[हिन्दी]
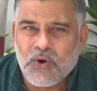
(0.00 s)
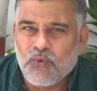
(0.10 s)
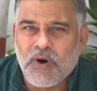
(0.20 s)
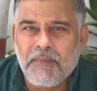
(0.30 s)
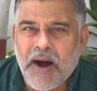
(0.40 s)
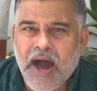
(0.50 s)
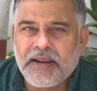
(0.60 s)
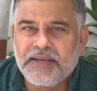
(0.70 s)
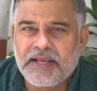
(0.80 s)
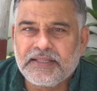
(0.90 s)
वह बाहर
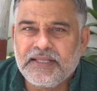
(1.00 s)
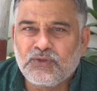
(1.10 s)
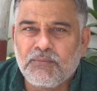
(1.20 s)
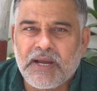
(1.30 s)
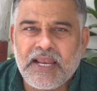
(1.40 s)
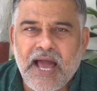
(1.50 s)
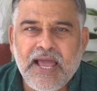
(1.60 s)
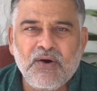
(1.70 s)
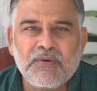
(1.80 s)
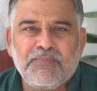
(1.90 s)
निकलती तो महिलाएं
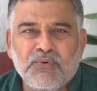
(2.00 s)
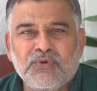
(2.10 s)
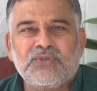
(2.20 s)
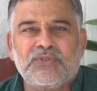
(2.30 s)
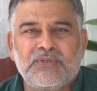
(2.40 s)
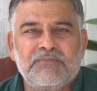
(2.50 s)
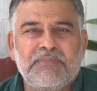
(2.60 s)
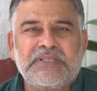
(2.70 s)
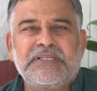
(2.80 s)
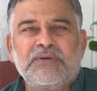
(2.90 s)
और पुरुष
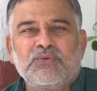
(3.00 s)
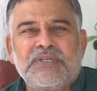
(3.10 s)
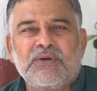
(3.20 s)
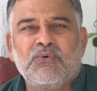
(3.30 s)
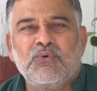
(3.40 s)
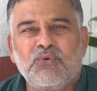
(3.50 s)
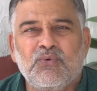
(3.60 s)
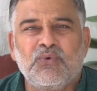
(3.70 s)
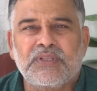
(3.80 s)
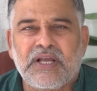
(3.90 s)
बच्चे उसे घूर
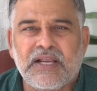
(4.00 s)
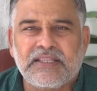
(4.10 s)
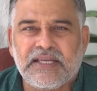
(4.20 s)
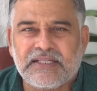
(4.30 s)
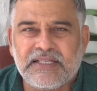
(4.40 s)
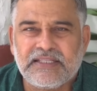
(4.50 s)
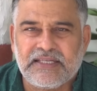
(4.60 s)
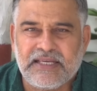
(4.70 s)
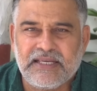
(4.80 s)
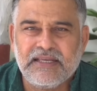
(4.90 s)
घूर कर देखते
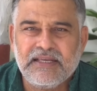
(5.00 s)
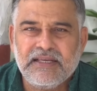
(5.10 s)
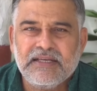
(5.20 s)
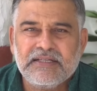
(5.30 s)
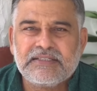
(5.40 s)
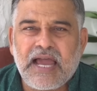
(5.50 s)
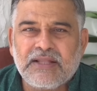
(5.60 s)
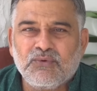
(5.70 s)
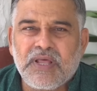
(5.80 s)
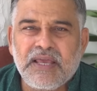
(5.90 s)
थे
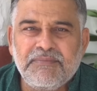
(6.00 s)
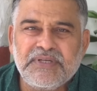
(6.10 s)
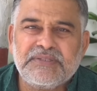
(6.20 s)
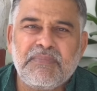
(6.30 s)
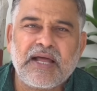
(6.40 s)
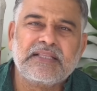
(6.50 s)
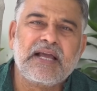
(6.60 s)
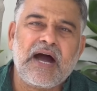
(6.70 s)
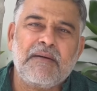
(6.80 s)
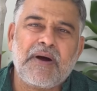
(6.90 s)
शायद उन्हें भी इस बात
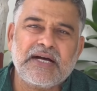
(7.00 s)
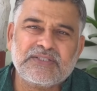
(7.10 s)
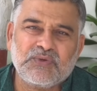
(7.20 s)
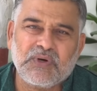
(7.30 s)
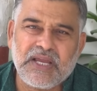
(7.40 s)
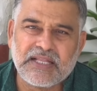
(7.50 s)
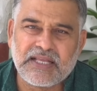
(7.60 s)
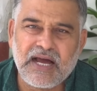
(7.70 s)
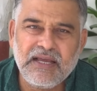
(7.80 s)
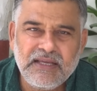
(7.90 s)
का आभास हो गया
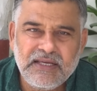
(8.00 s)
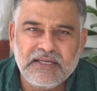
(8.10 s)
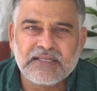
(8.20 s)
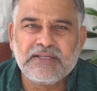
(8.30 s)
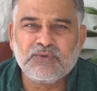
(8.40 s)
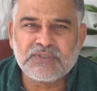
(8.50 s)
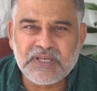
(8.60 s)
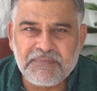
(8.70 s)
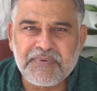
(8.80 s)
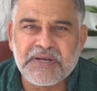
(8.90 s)
था कि
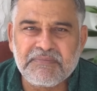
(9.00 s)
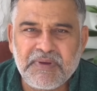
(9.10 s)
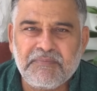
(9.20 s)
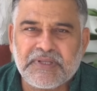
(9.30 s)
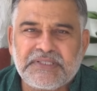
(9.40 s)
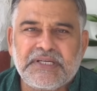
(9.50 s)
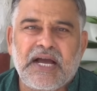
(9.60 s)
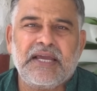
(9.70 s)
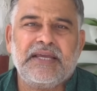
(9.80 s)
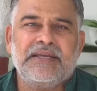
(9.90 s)
उसके पेट में बच्चा
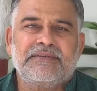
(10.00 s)
है